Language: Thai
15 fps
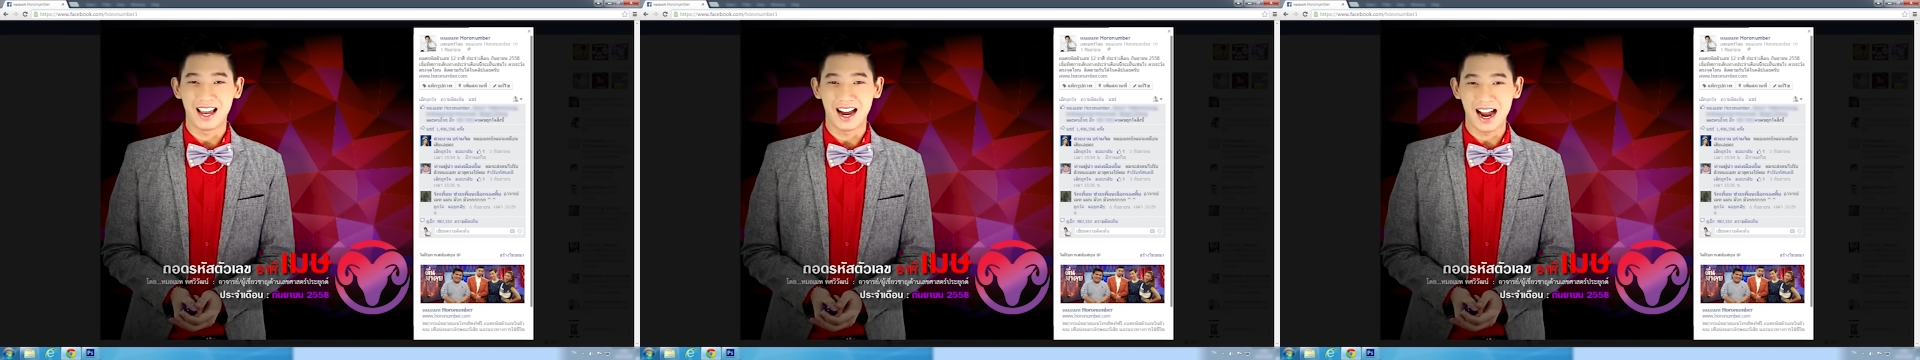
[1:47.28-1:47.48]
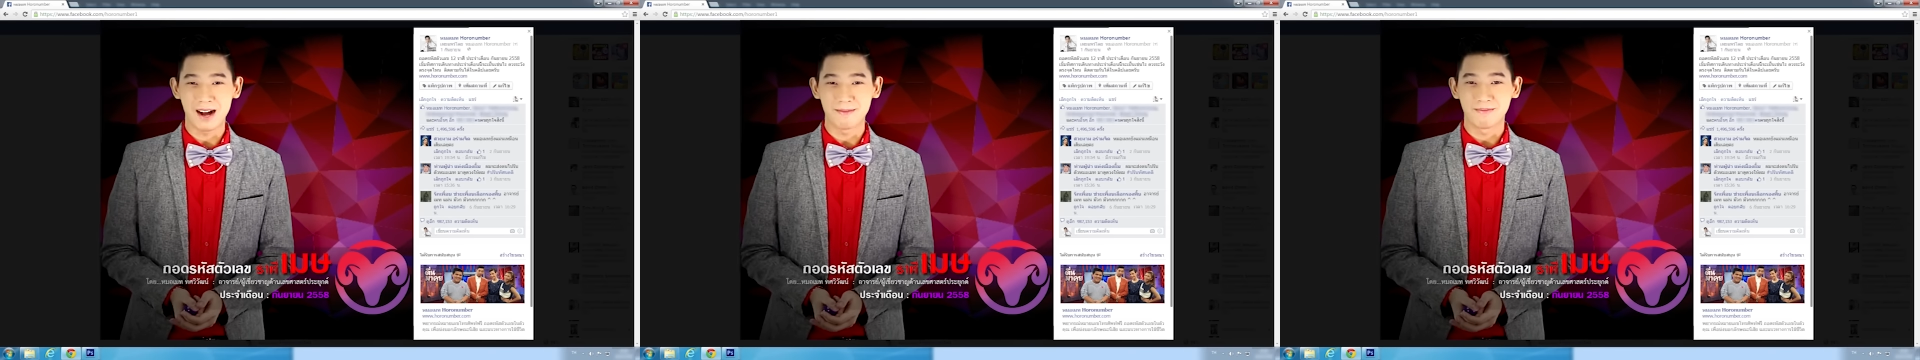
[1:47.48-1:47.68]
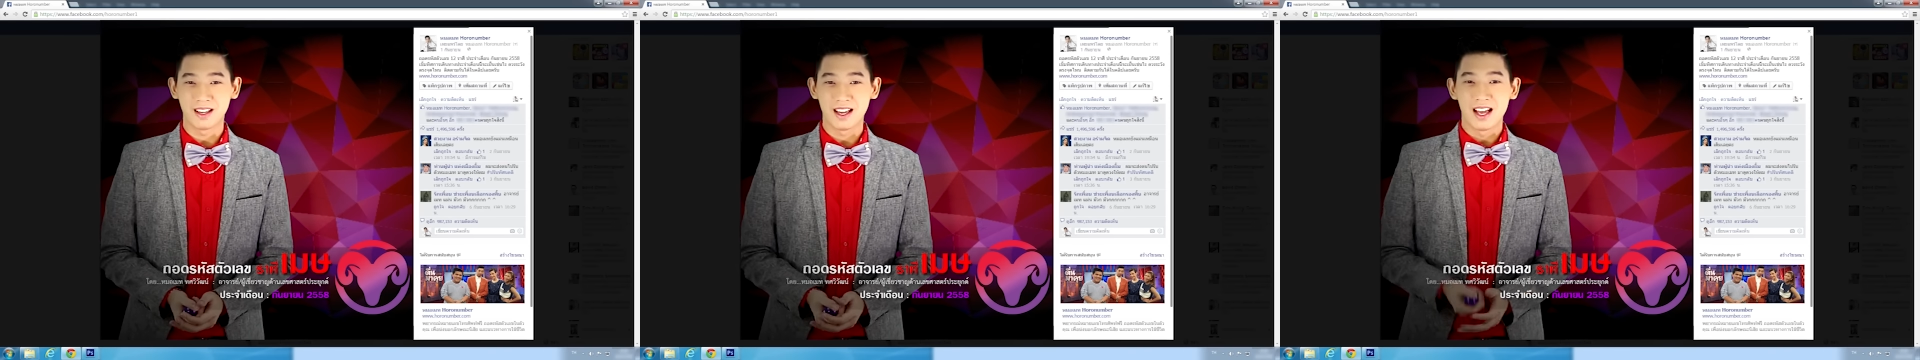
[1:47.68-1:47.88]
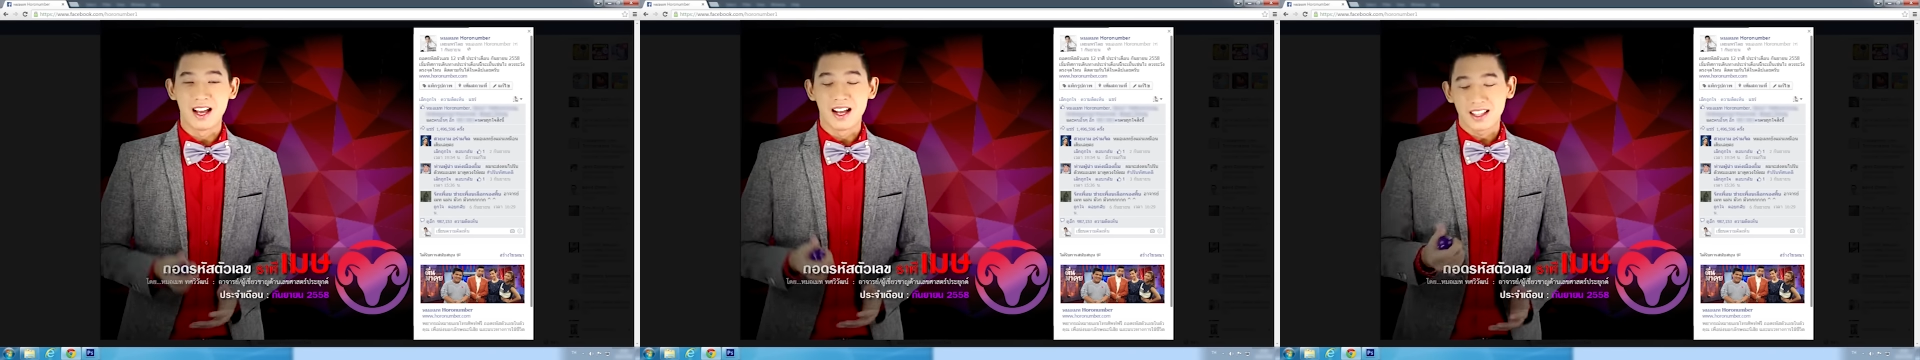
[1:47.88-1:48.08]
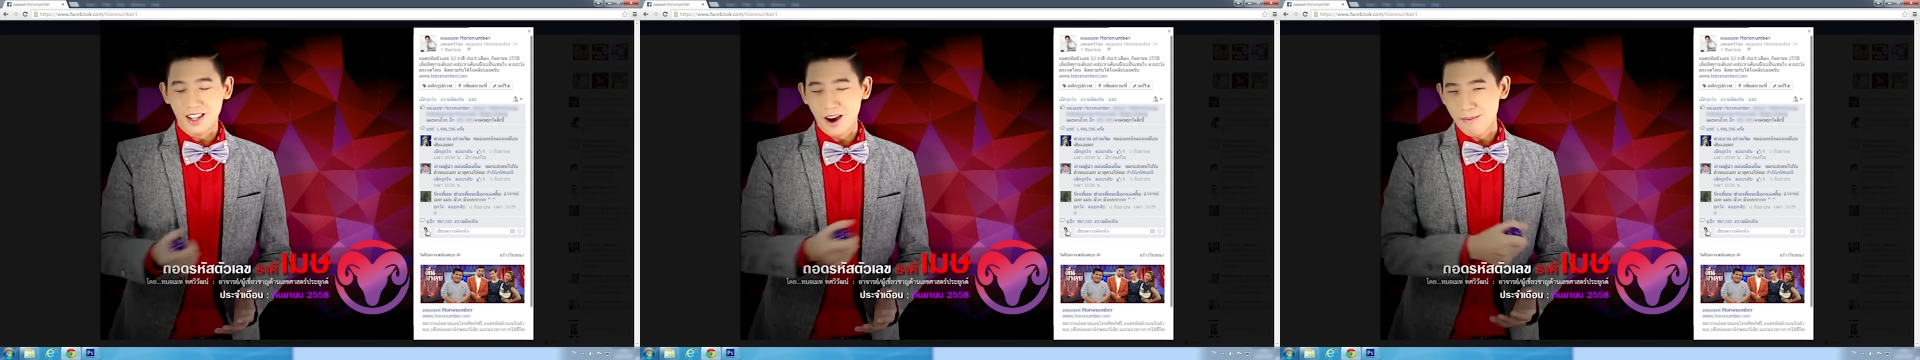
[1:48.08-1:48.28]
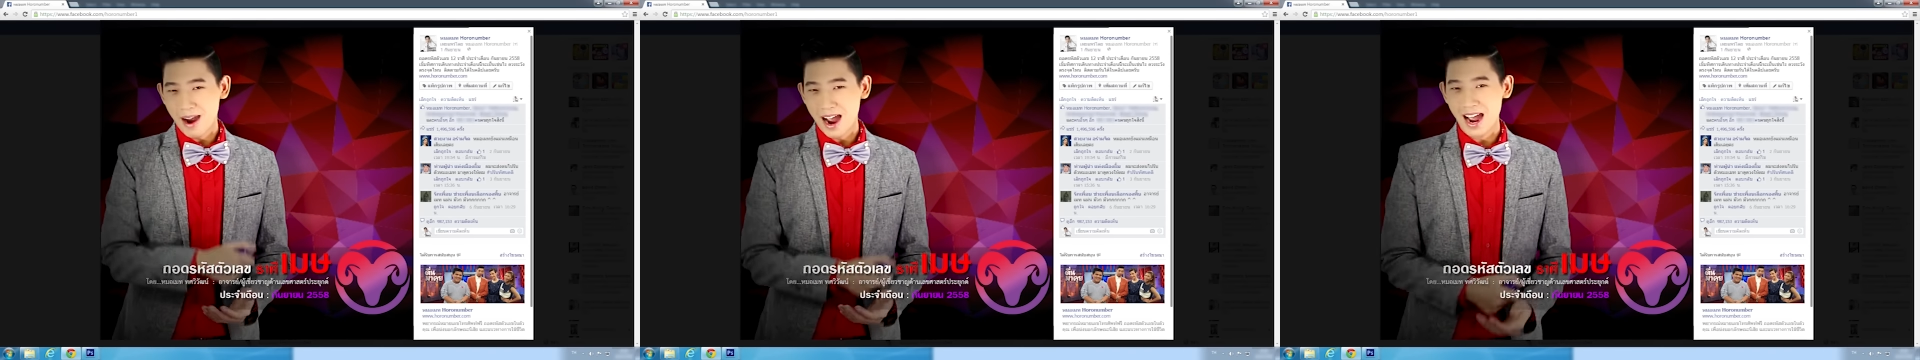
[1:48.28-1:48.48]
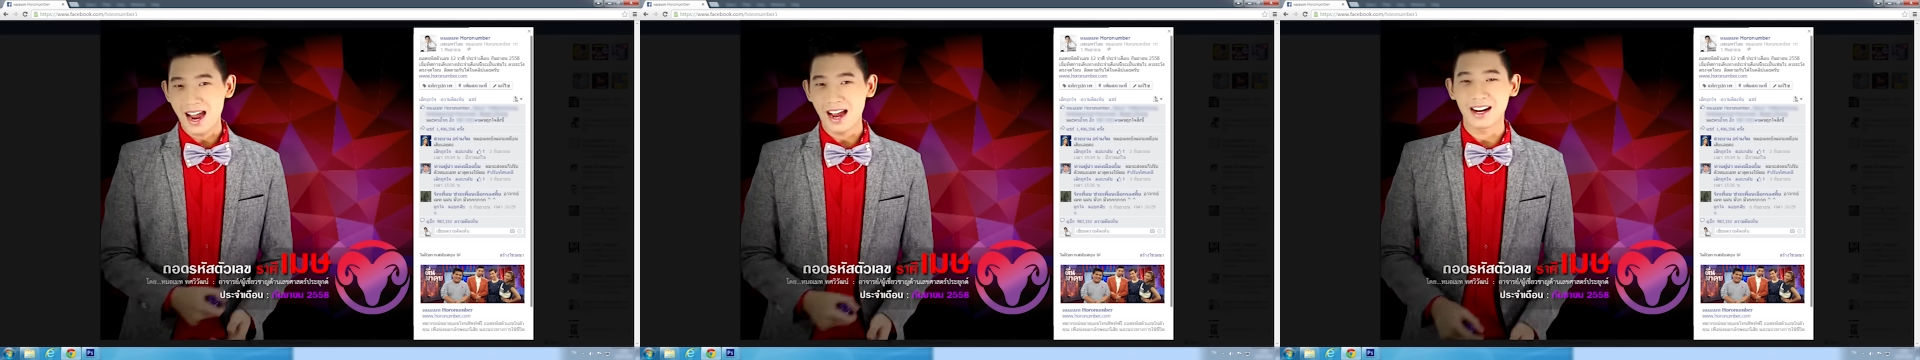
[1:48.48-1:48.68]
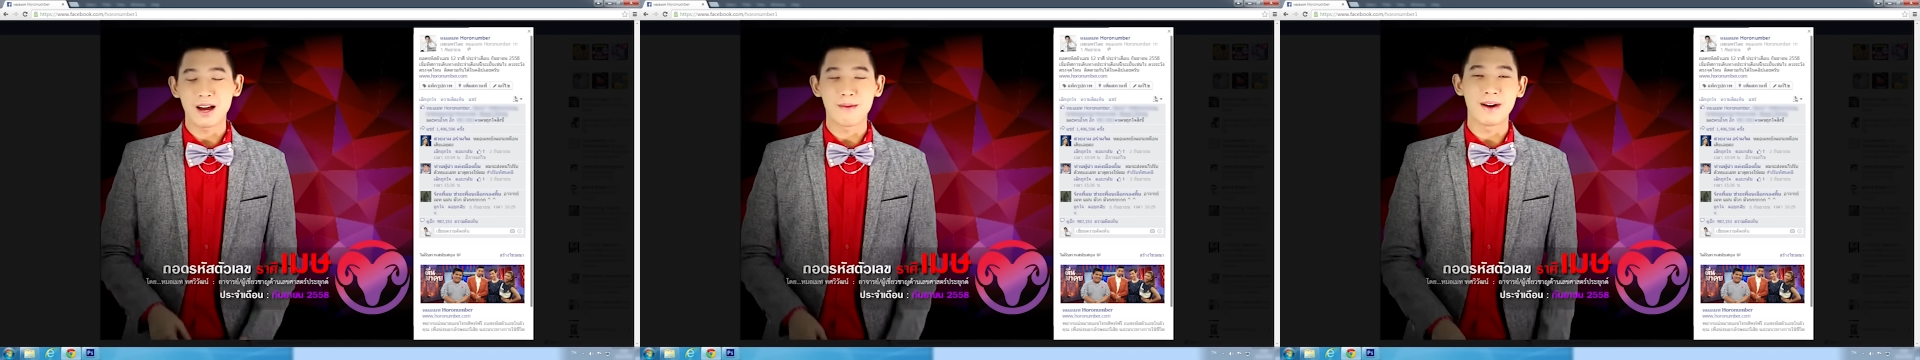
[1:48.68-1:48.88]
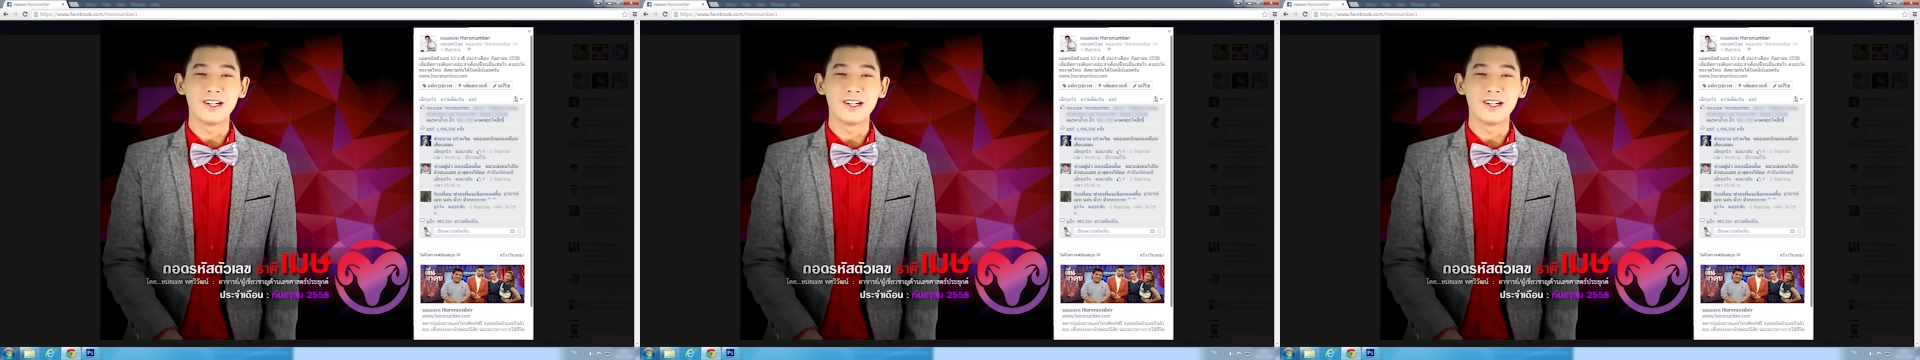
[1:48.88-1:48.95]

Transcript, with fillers: นะครับ ต่อมาเรา